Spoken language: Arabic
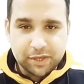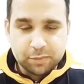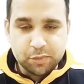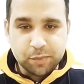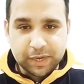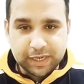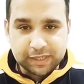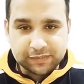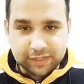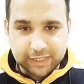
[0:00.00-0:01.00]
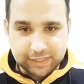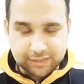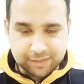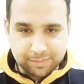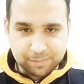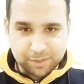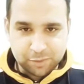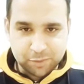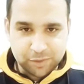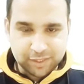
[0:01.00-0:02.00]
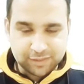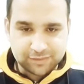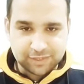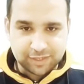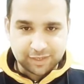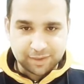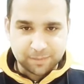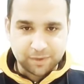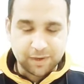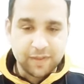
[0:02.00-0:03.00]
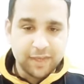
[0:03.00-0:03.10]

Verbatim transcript: مميزه جدا بين كل نساء الابراج